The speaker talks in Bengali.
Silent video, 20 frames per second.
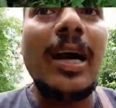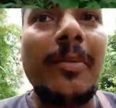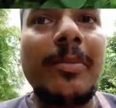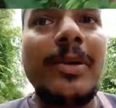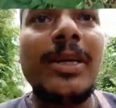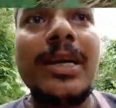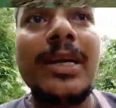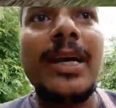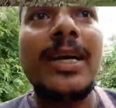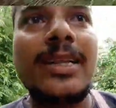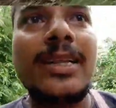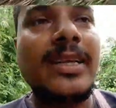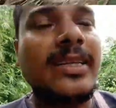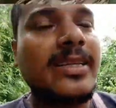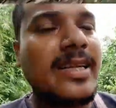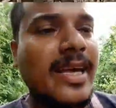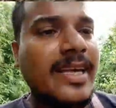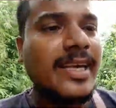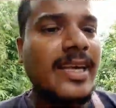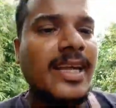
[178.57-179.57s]
এক হাতে
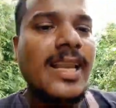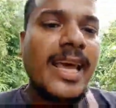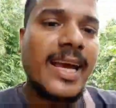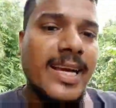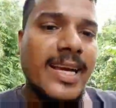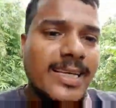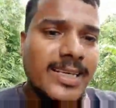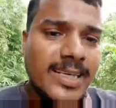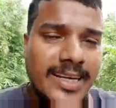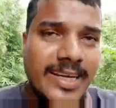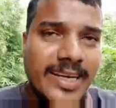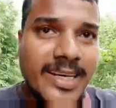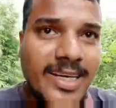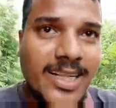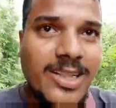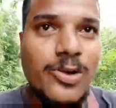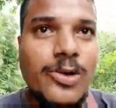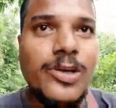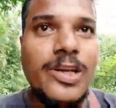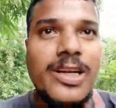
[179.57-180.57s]
সাইকেল এক হাতে হ্যান্ডেল ধরে
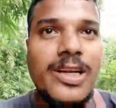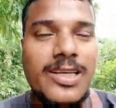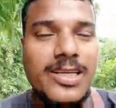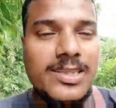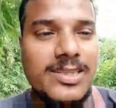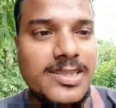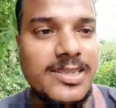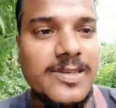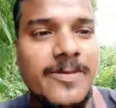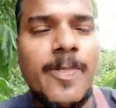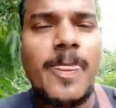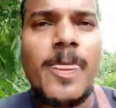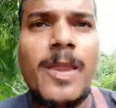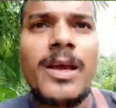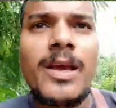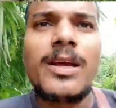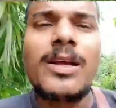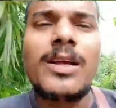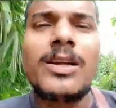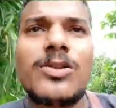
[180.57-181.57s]
রেখেছি
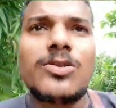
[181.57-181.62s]
তো